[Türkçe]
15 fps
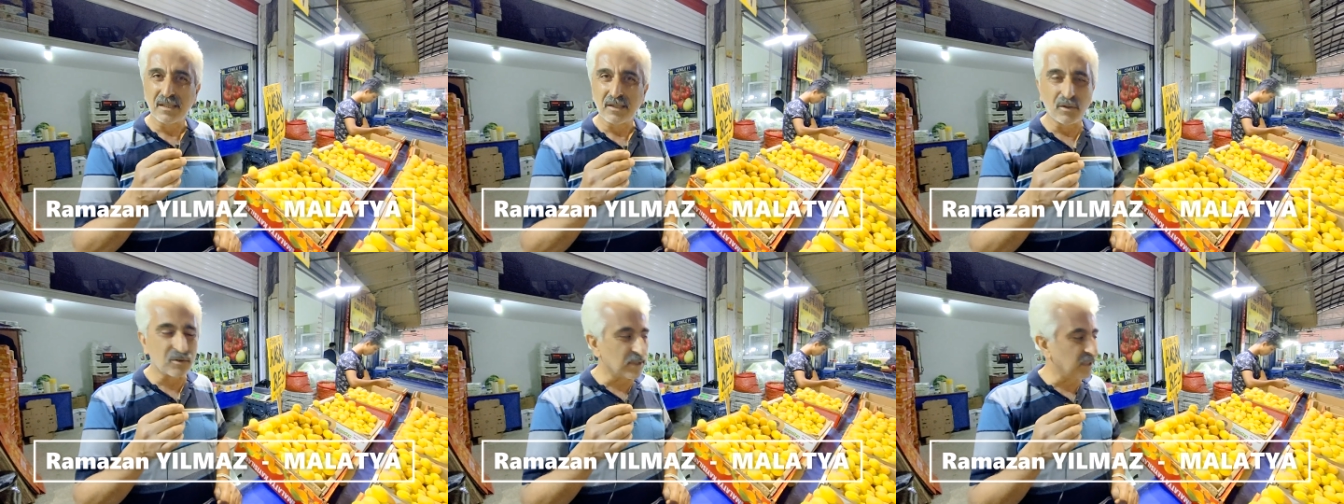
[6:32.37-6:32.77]

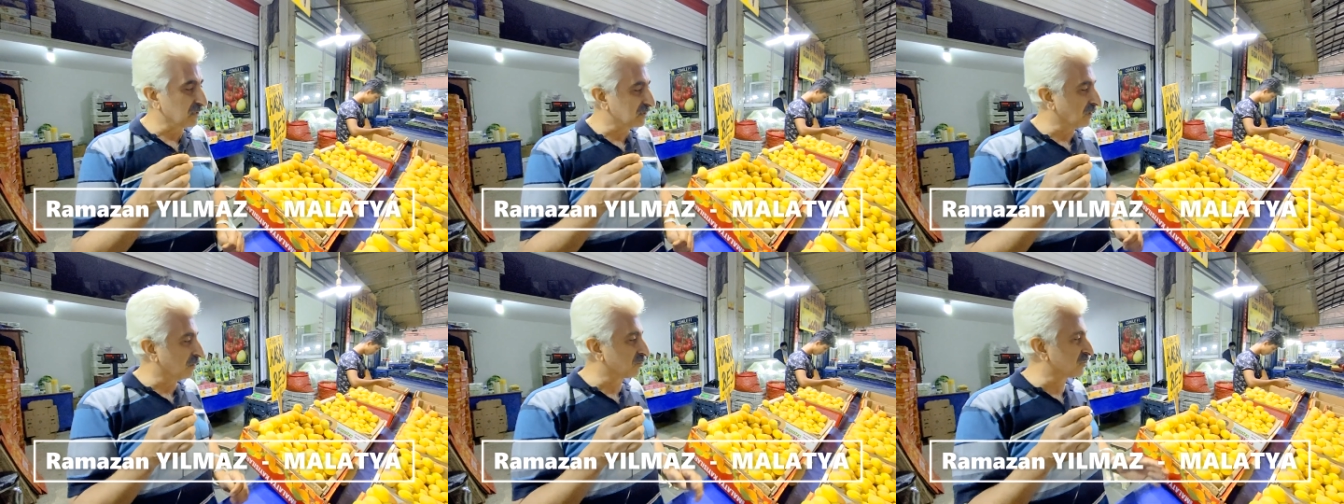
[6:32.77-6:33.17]

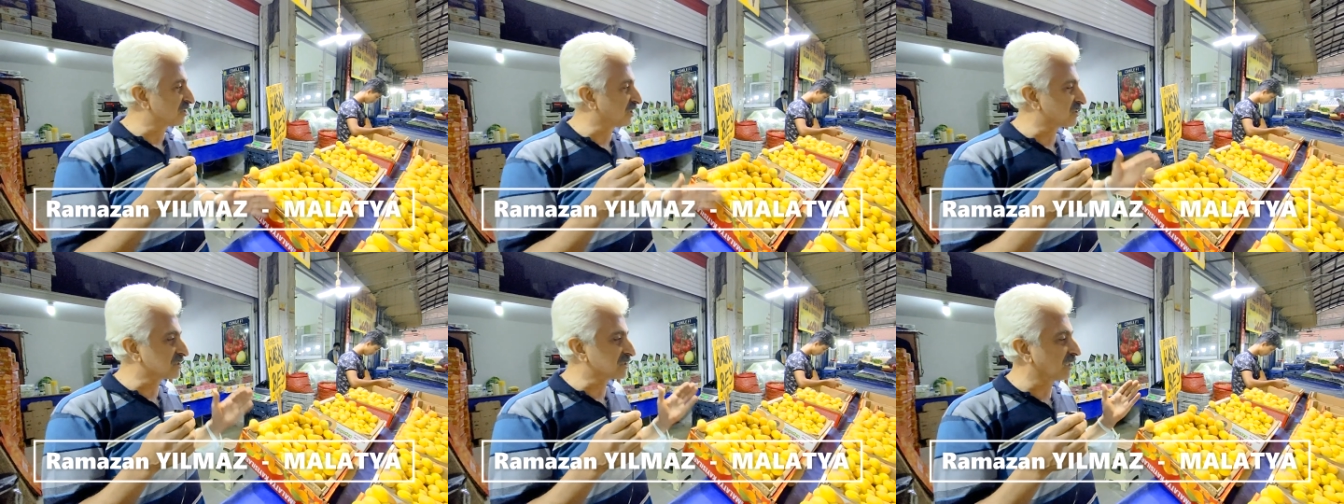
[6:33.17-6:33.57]
Özellikle bunun
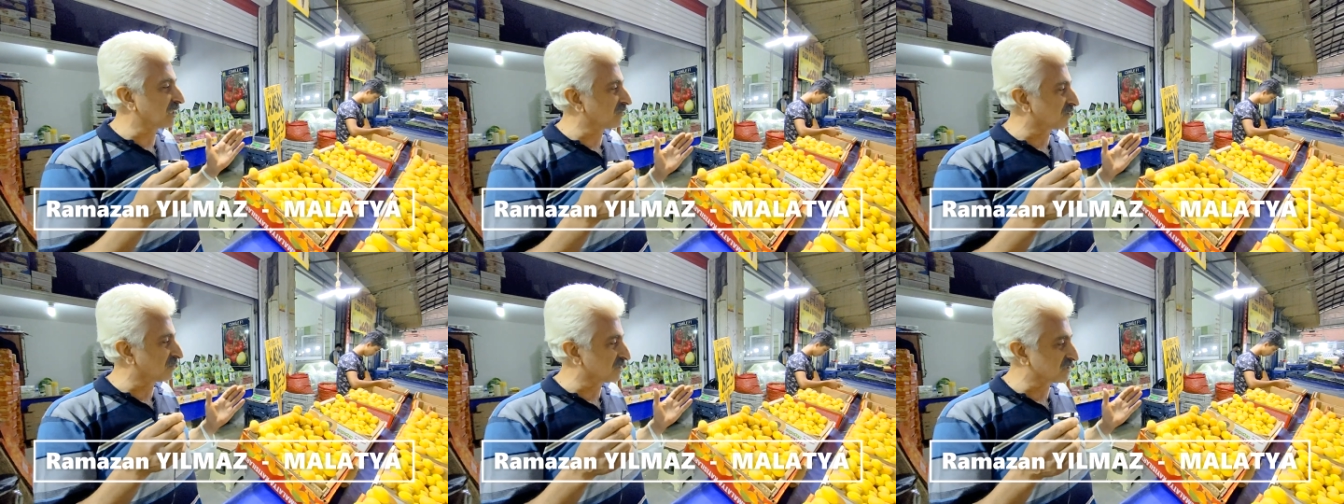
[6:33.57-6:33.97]

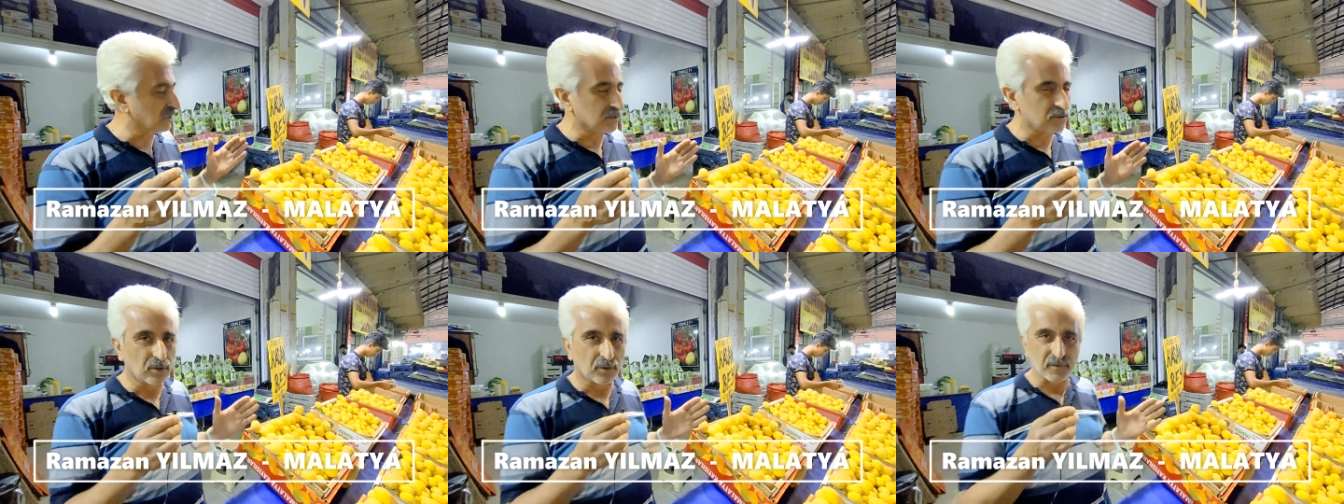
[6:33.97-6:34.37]
çeşitleri var.
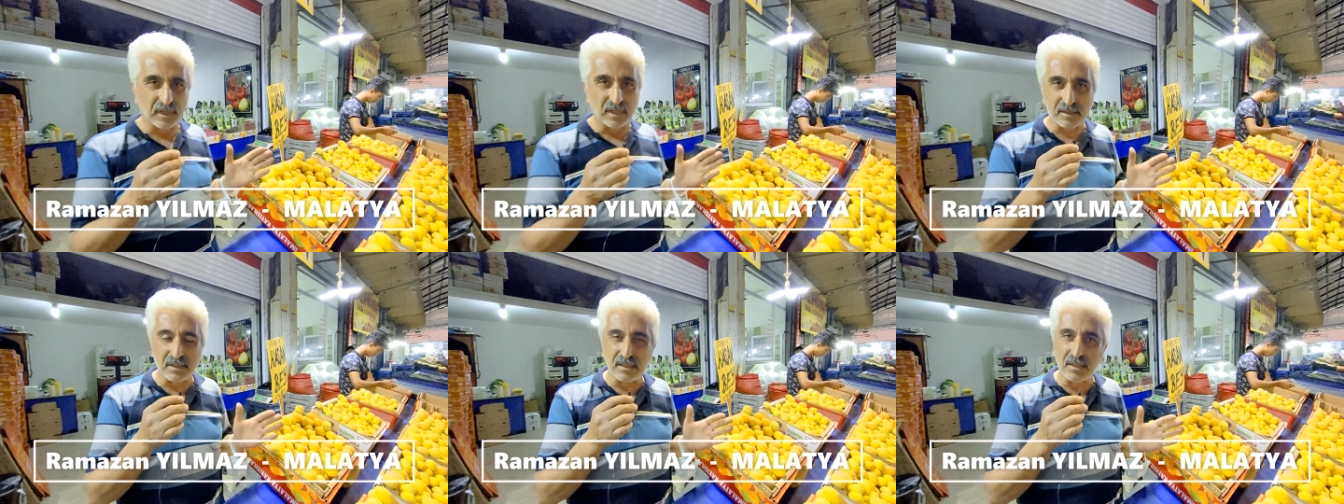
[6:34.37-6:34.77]
Mesela
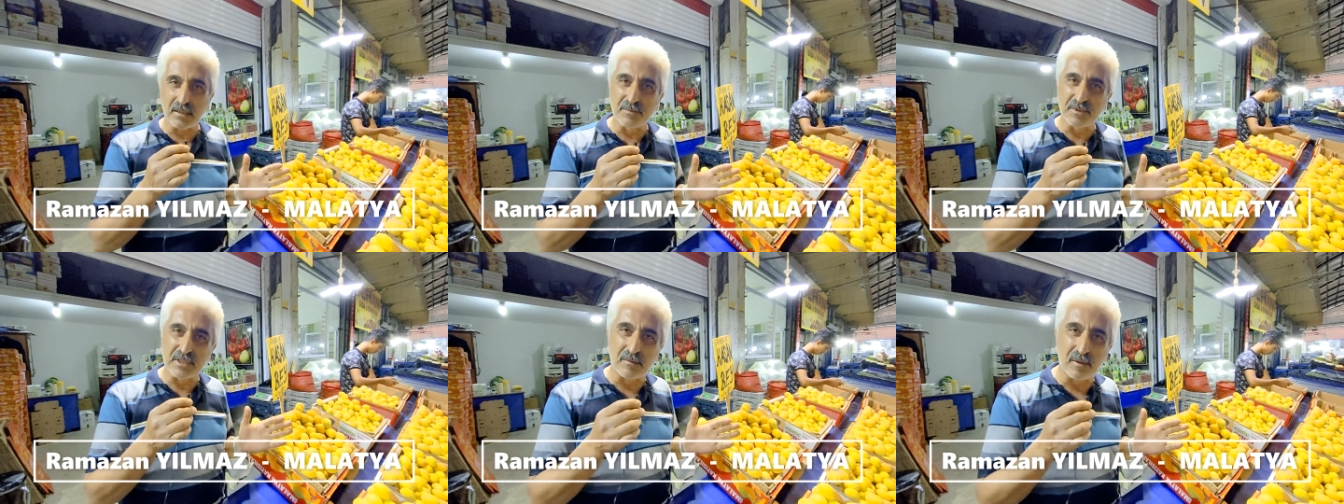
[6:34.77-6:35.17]
sofralık
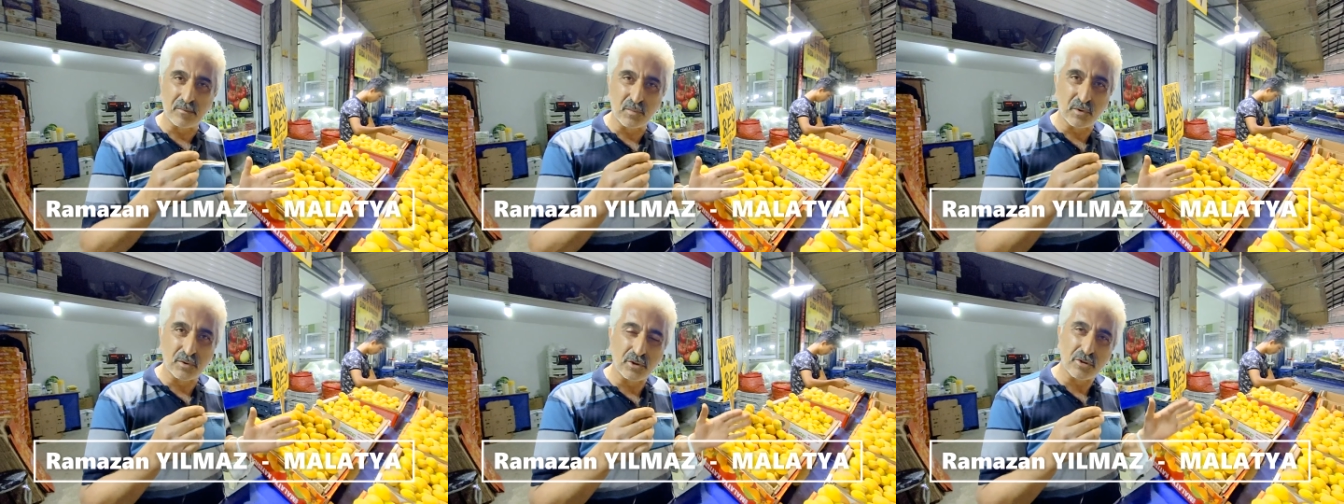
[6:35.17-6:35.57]
dediğim
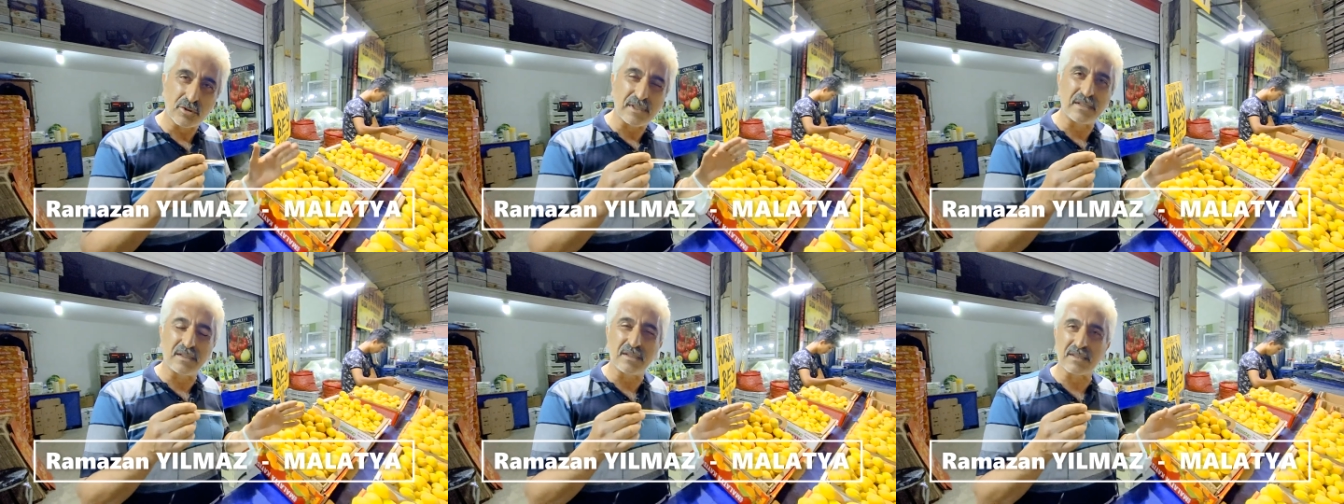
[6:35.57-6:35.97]
zaman bu
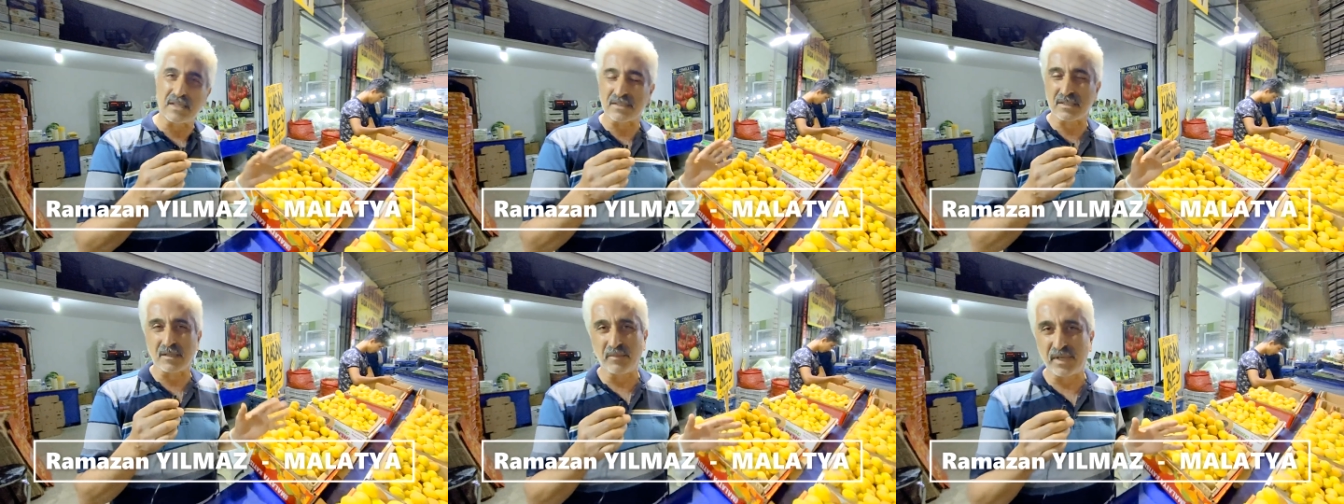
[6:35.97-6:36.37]
gösterdiğiniz
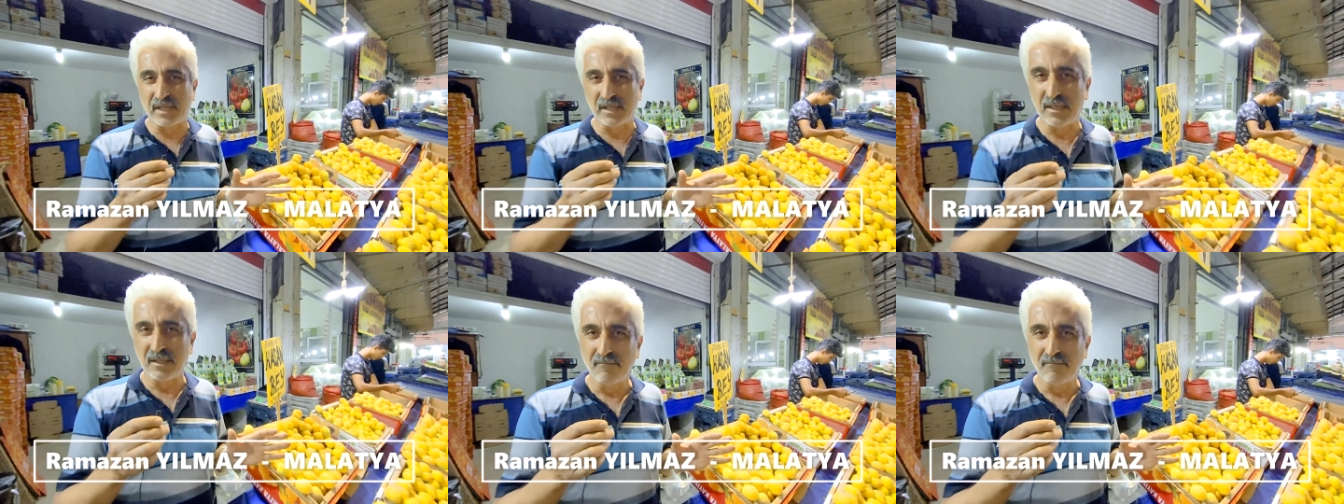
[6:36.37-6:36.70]
Hasan Bey.